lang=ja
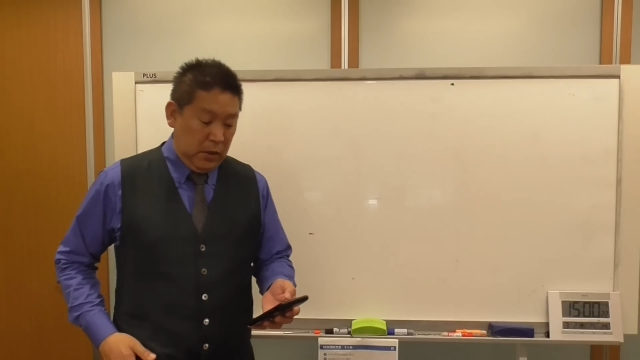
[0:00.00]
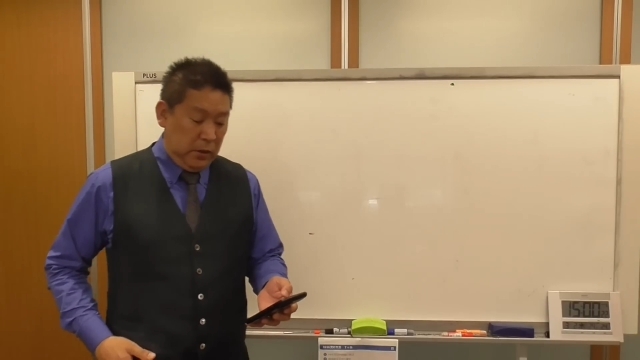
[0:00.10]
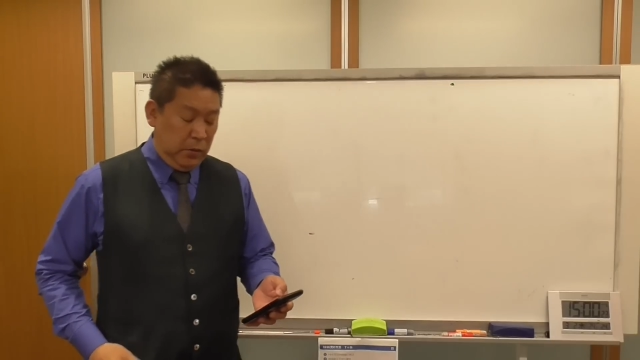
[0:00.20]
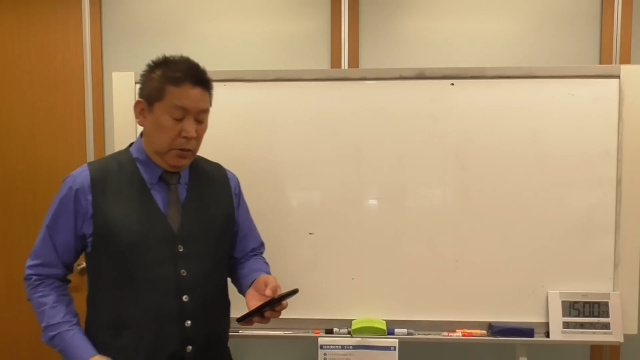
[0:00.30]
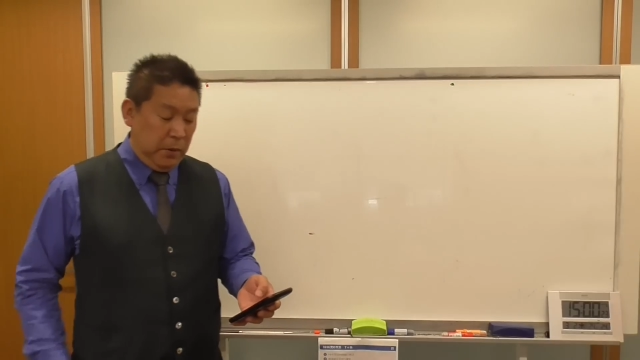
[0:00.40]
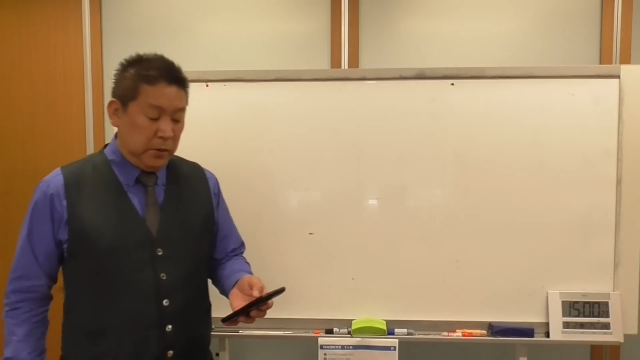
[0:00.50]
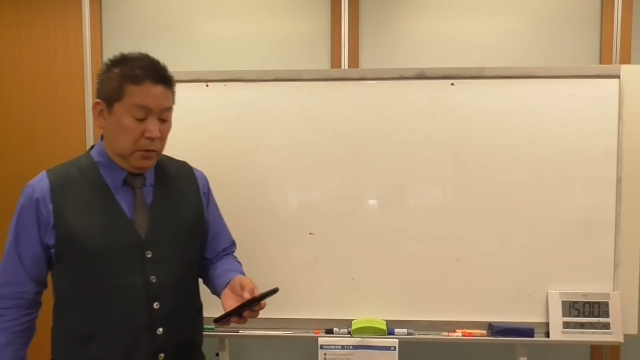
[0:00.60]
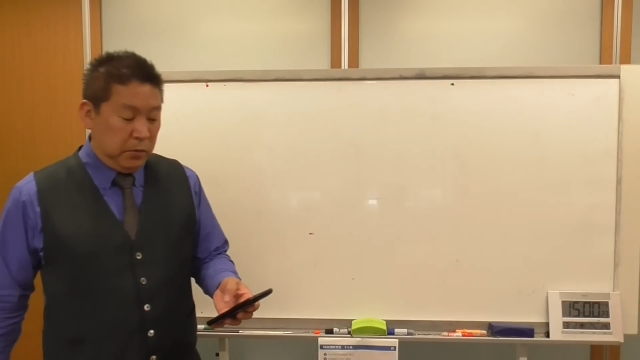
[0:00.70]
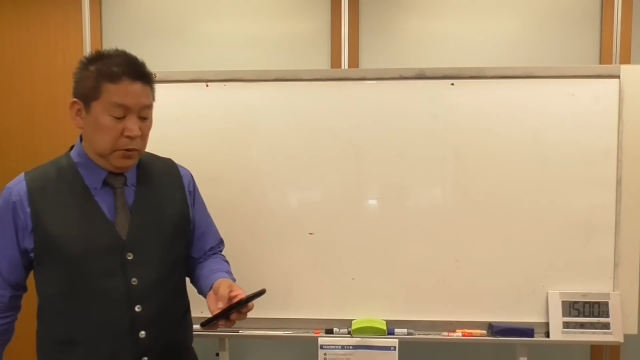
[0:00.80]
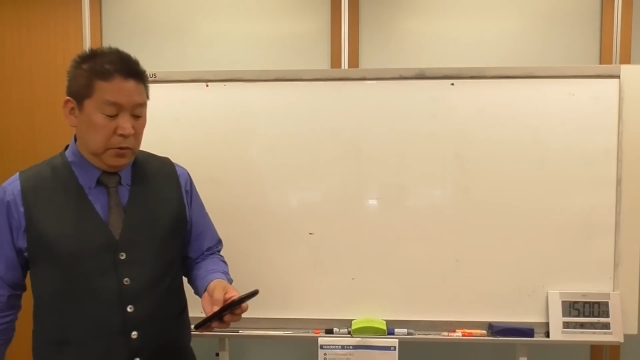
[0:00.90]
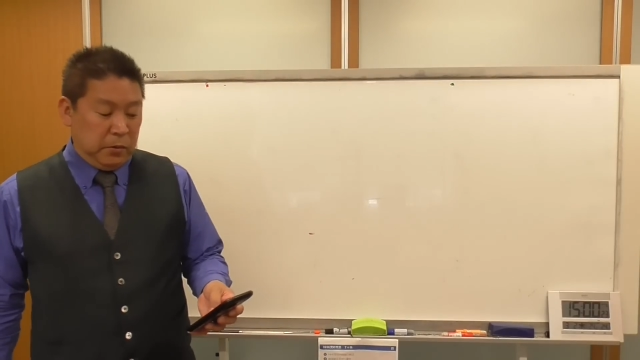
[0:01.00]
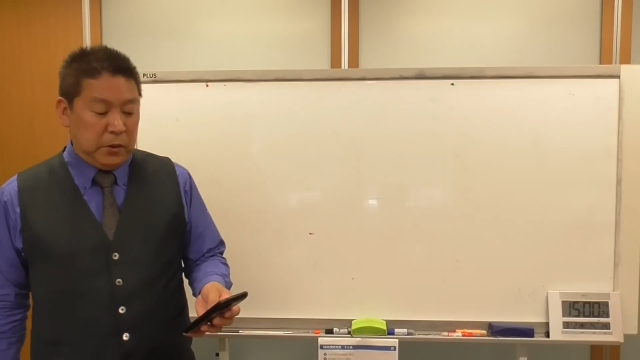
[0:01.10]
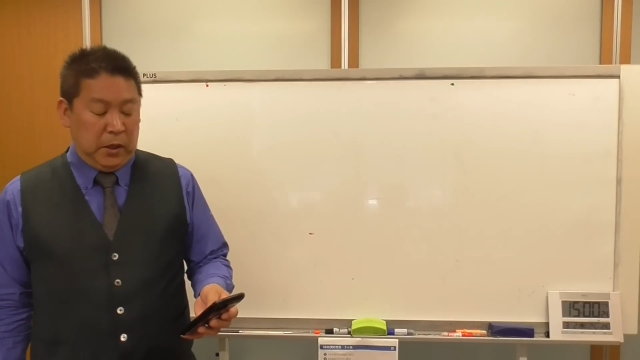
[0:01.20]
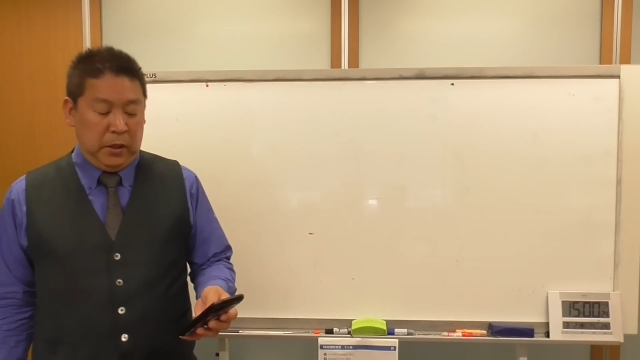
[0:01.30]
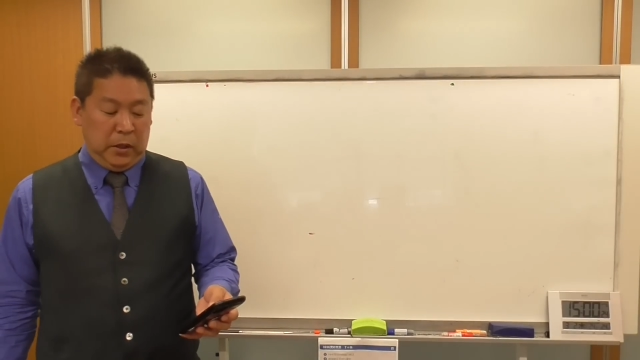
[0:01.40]
来ております。ろくじゅうろく
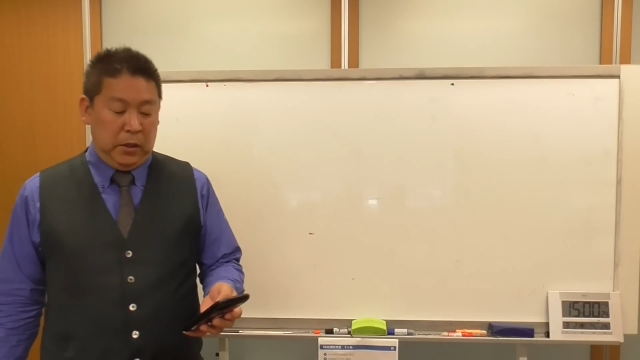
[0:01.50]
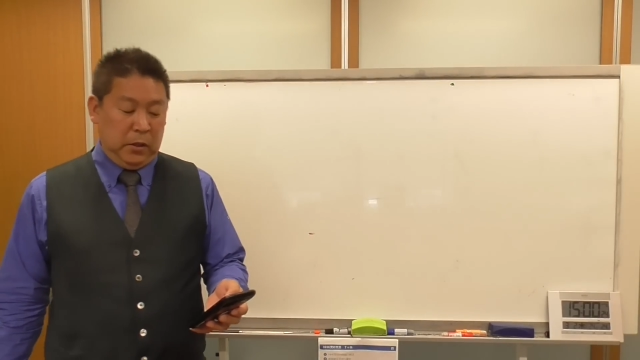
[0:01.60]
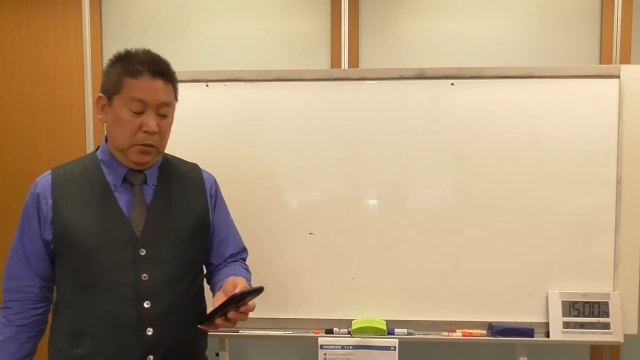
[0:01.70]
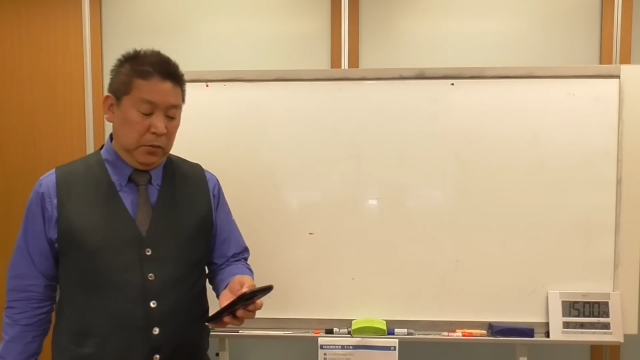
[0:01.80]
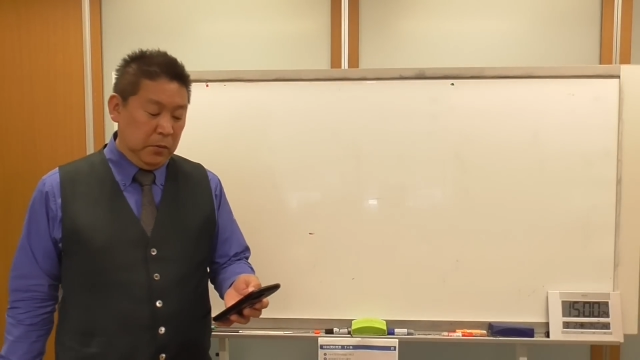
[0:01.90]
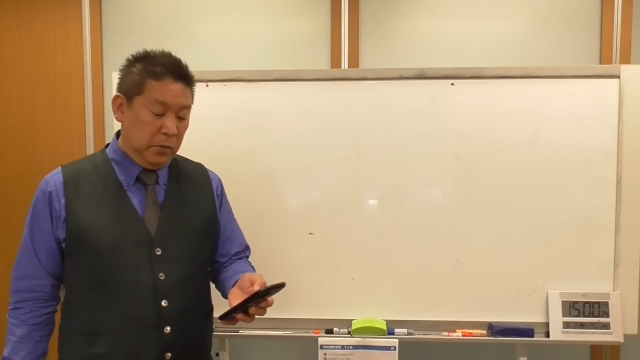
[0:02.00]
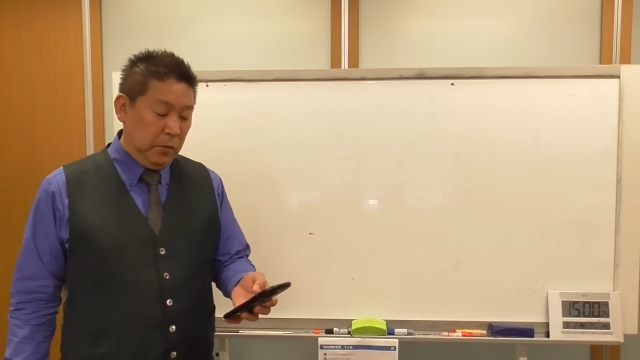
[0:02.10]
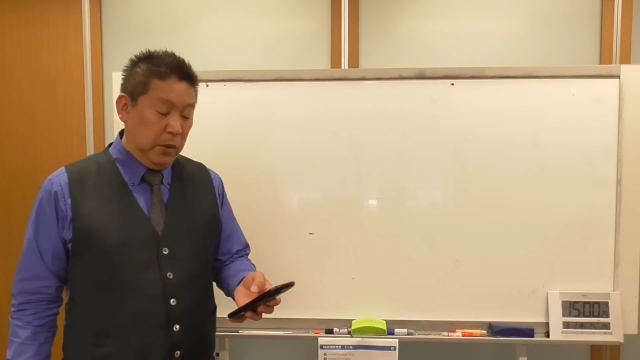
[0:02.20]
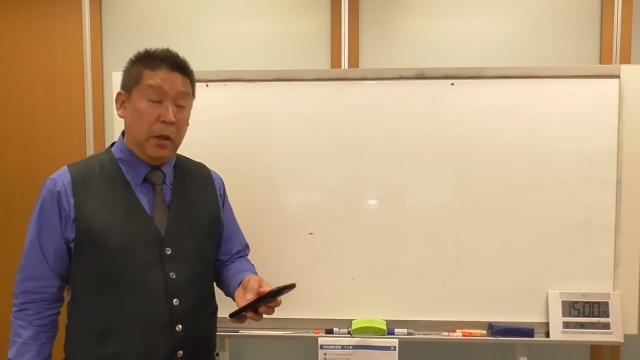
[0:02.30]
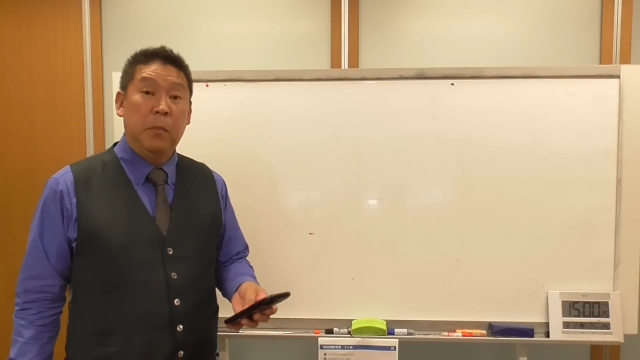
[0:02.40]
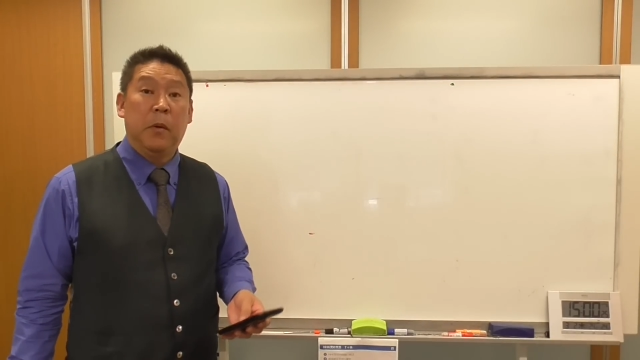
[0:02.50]
さいということで、